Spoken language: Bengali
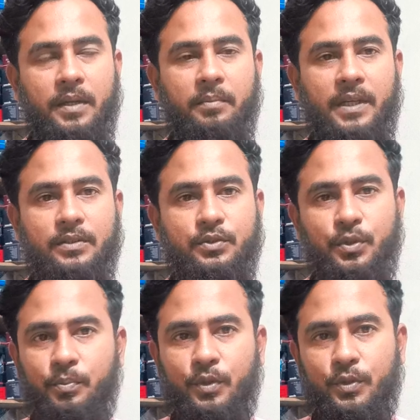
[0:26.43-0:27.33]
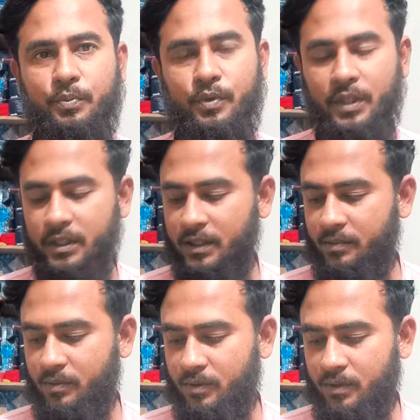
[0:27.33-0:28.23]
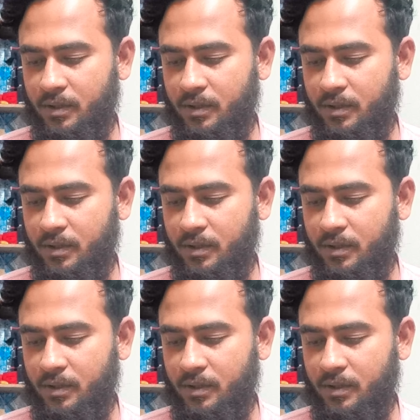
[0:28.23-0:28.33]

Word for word: মানে মানসম্মত প্রোডাক্ট এবং